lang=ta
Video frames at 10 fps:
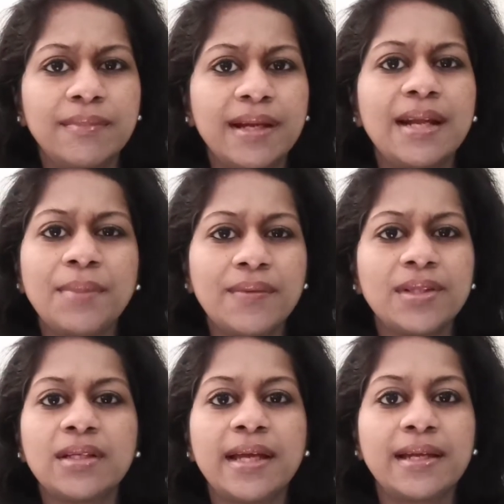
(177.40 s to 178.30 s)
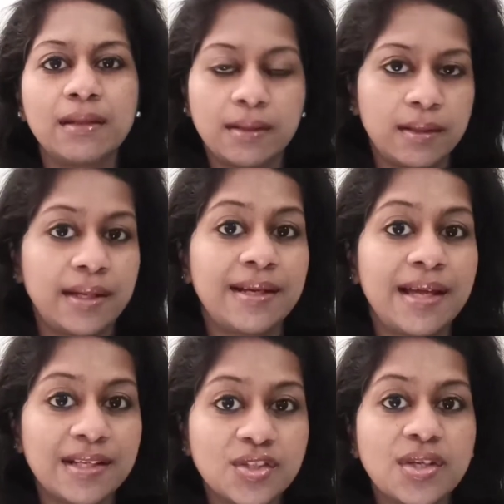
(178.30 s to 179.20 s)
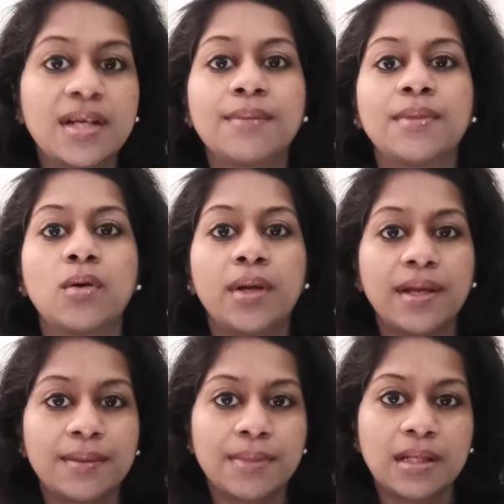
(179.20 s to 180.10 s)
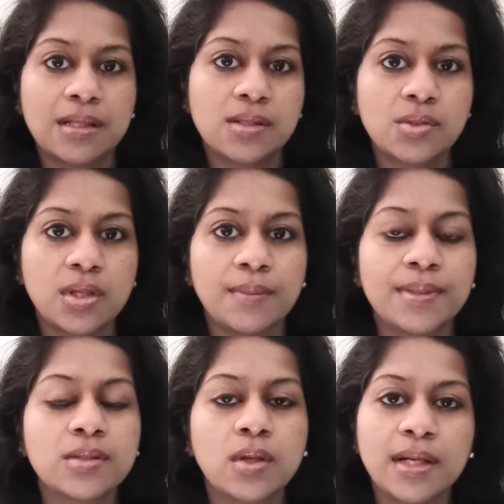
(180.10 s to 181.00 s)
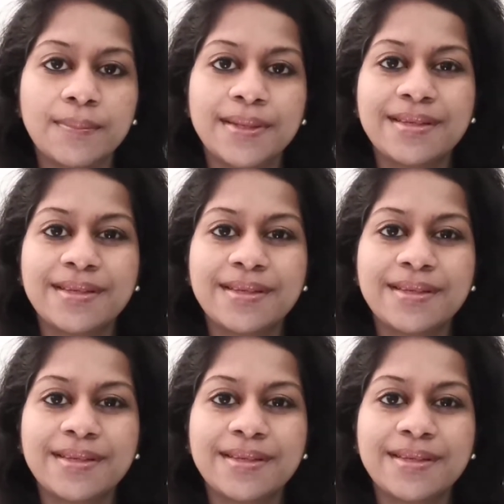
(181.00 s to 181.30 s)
எல்லாமே வந்து நான் நேச்சுரலாக நம்ம குறைக்கிற மாதிரி தான் நான் சொல்லியிருப்பேன் ஸோ கண்டிப்பாக